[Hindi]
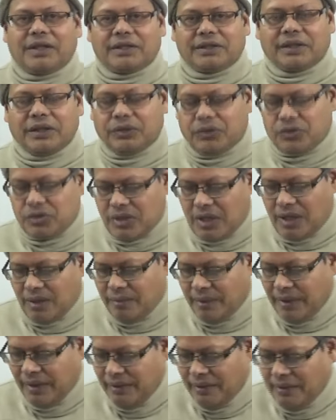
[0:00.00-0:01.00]
देखते दो साल
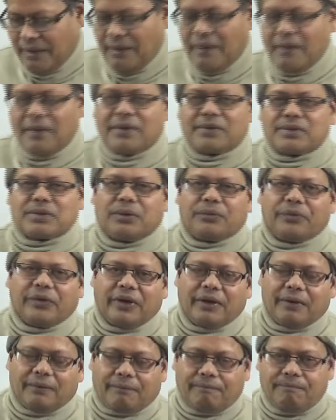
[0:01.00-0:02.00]
में सो
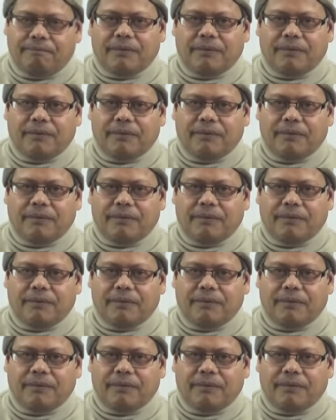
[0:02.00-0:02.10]
फिर